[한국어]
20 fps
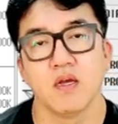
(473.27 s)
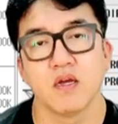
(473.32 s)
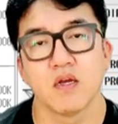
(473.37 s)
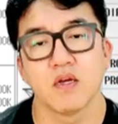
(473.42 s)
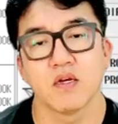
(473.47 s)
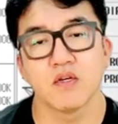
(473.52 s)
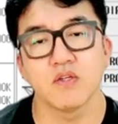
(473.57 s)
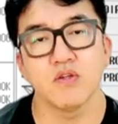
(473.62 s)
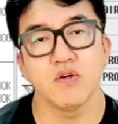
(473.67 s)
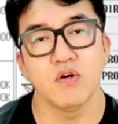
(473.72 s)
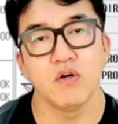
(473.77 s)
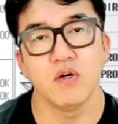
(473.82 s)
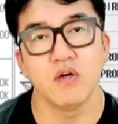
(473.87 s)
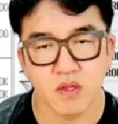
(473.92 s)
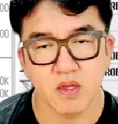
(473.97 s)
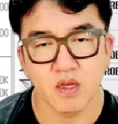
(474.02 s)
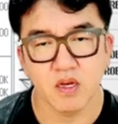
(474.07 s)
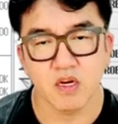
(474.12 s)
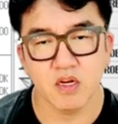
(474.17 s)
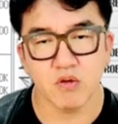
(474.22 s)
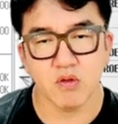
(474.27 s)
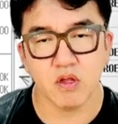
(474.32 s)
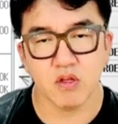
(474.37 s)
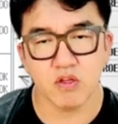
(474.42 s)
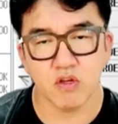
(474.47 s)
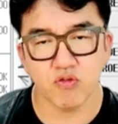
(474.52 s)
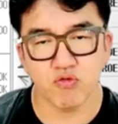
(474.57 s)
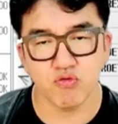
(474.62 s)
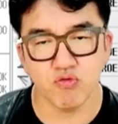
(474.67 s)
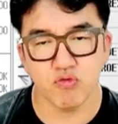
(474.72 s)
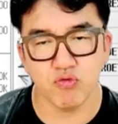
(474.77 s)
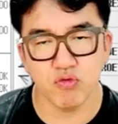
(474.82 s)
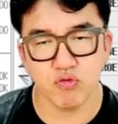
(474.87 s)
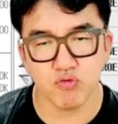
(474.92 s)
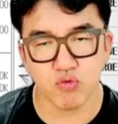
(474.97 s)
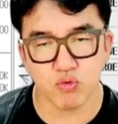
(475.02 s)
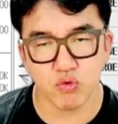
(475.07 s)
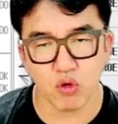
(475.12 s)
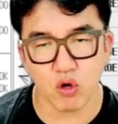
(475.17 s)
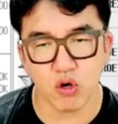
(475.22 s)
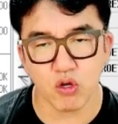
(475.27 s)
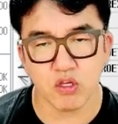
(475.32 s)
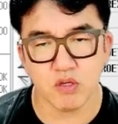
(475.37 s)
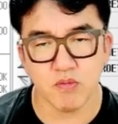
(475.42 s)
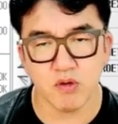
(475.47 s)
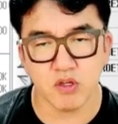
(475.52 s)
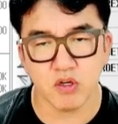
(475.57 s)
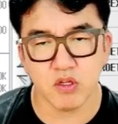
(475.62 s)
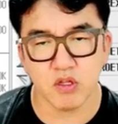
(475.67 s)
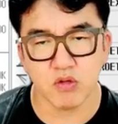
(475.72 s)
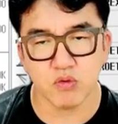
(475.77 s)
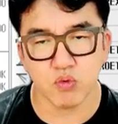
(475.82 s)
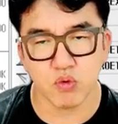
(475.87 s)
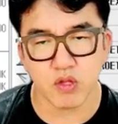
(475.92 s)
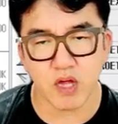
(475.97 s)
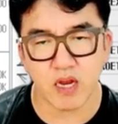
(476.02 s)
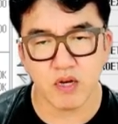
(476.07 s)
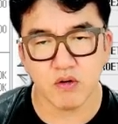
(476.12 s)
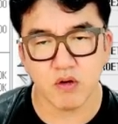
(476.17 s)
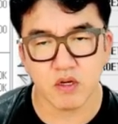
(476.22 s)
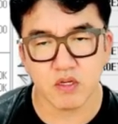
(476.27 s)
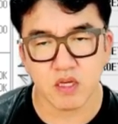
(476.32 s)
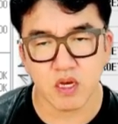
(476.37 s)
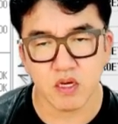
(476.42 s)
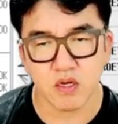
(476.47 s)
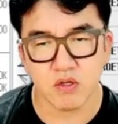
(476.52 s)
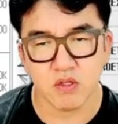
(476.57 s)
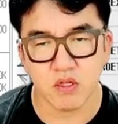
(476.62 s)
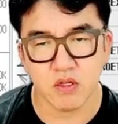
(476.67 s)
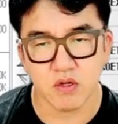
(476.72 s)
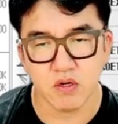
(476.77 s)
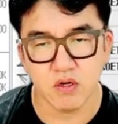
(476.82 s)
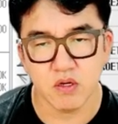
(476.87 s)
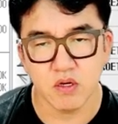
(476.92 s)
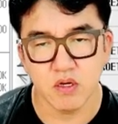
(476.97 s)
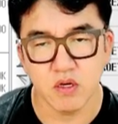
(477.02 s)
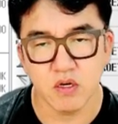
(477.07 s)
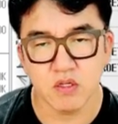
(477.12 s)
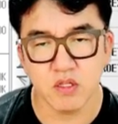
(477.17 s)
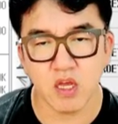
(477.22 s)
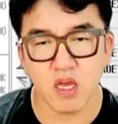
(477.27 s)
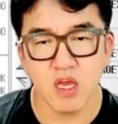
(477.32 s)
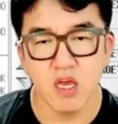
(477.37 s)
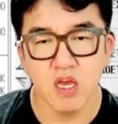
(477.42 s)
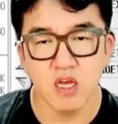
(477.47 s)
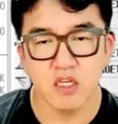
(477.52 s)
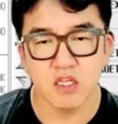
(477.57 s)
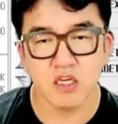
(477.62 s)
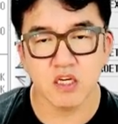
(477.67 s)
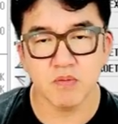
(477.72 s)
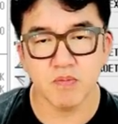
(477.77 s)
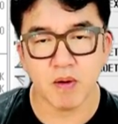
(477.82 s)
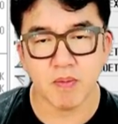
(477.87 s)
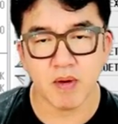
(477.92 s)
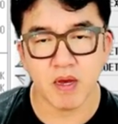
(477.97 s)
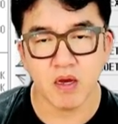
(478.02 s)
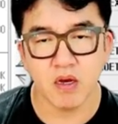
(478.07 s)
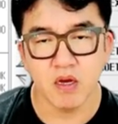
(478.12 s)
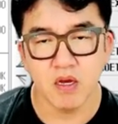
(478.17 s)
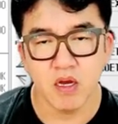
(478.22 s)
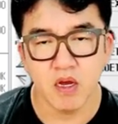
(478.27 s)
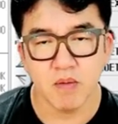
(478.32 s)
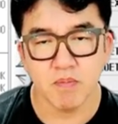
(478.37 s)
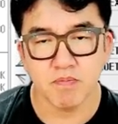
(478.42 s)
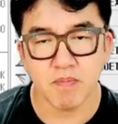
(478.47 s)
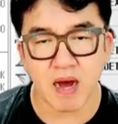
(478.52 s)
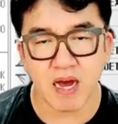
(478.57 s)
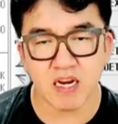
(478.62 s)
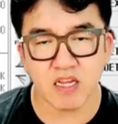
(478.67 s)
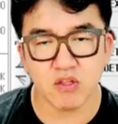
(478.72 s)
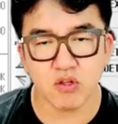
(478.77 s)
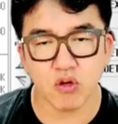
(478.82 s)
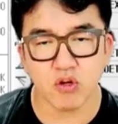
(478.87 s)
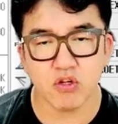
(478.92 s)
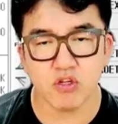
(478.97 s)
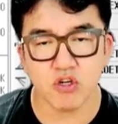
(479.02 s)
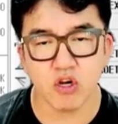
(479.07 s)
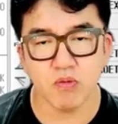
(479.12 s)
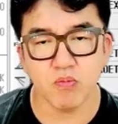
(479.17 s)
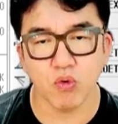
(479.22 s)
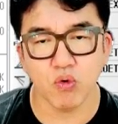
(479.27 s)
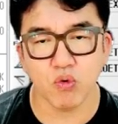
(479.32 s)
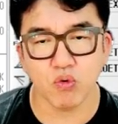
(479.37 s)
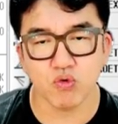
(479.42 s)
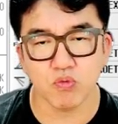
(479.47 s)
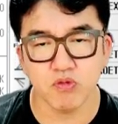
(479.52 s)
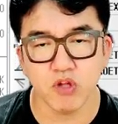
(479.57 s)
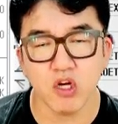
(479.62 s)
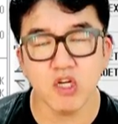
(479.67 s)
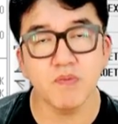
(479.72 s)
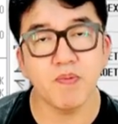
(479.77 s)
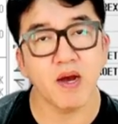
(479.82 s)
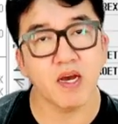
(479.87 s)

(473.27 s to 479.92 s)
그죠? 그러면서 이제 쭉 또 떨어지면 이런 데서 또 사는 거예요. 그냥 이런 데서. 근데 지금 봐봐요. 많이 떨어질 걸 모르고 좀 성급하게